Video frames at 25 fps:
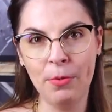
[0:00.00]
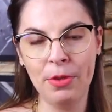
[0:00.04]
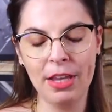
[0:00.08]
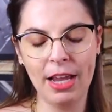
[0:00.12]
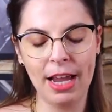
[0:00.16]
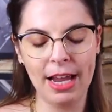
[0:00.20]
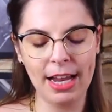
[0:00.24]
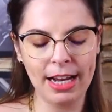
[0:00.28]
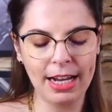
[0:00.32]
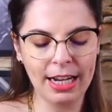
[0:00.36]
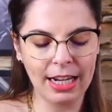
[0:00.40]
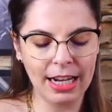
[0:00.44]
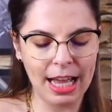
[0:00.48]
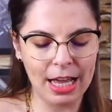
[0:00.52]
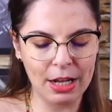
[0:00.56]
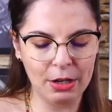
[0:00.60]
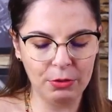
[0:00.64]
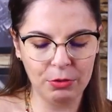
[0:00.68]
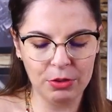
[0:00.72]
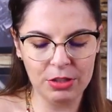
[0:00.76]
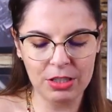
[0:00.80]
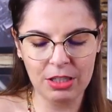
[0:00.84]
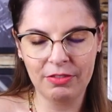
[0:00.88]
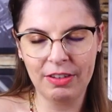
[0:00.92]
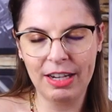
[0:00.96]
E aí, claro,
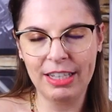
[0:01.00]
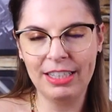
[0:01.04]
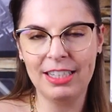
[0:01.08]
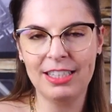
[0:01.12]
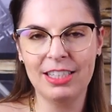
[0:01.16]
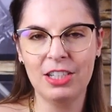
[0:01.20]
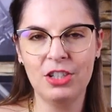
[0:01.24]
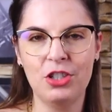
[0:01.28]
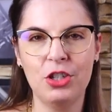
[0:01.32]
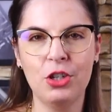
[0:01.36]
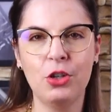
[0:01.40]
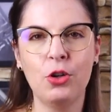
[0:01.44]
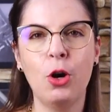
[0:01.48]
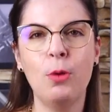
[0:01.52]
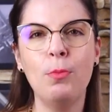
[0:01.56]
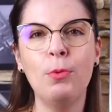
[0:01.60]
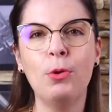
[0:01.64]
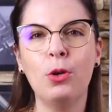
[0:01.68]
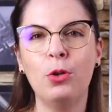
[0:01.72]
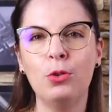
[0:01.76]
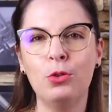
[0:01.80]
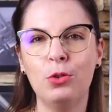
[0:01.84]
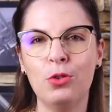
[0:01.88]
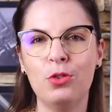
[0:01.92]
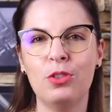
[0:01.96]
você vai decidir como
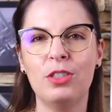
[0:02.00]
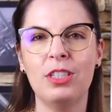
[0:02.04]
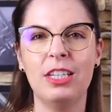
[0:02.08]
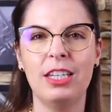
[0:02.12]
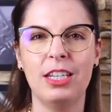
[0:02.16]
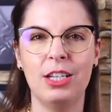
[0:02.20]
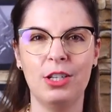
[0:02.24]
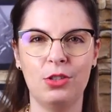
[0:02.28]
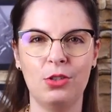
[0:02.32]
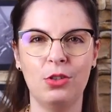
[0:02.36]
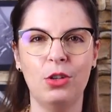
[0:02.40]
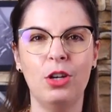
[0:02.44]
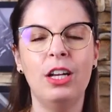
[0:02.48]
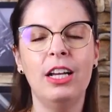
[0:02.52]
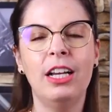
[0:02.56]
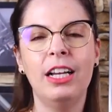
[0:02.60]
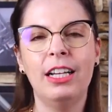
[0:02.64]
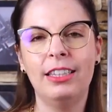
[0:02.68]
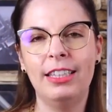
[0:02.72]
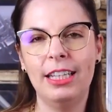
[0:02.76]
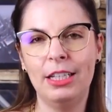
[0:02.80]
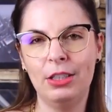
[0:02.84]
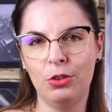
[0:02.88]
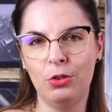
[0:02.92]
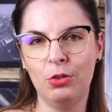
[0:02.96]
conduzir isso
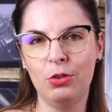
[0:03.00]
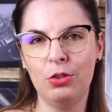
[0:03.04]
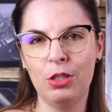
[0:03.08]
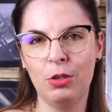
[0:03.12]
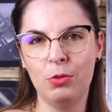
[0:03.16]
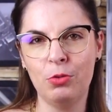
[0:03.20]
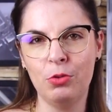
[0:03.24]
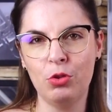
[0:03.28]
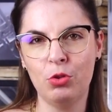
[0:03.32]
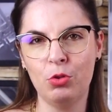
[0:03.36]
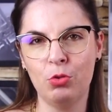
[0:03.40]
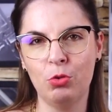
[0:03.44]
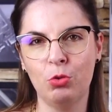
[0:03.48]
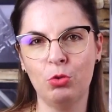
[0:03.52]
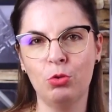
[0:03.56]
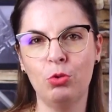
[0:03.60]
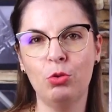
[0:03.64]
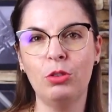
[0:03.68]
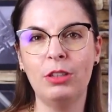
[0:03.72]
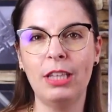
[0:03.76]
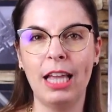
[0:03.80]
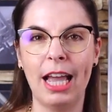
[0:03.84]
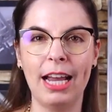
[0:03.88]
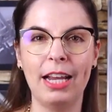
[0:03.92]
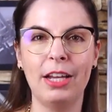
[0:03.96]
dentro do seu estudo
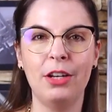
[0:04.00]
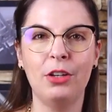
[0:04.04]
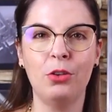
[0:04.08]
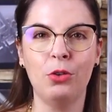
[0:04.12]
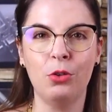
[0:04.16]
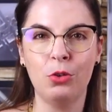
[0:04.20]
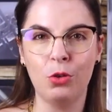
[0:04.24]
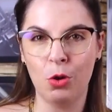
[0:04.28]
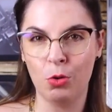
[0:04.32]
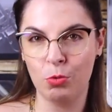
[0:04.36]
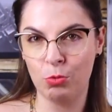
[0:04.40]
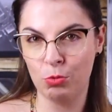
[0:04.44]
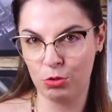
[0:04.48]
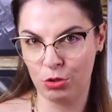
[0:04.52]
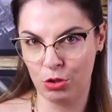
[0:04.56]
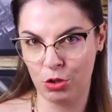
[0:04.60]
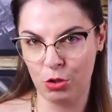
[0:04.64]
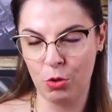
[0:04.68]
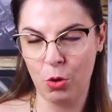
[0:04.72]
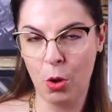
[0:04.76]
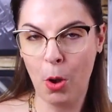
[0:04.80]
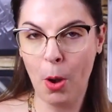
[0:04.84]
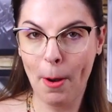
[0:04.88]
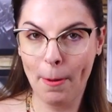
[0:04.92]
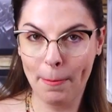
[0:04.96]
técnico com o
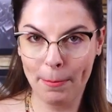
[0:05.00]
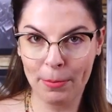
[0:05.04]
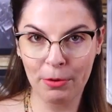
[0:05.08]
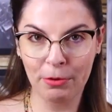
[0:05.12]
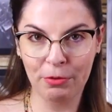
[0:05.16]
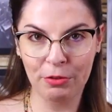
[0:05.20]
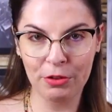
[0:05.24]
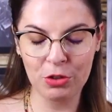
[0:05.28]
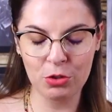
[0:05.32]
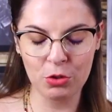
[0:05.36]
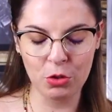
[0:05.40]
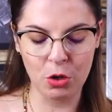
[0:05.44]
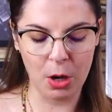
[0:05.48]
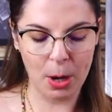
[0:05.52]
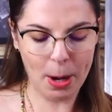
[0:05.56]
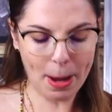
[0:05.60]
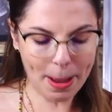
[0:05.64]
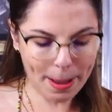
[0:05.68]
seu professor.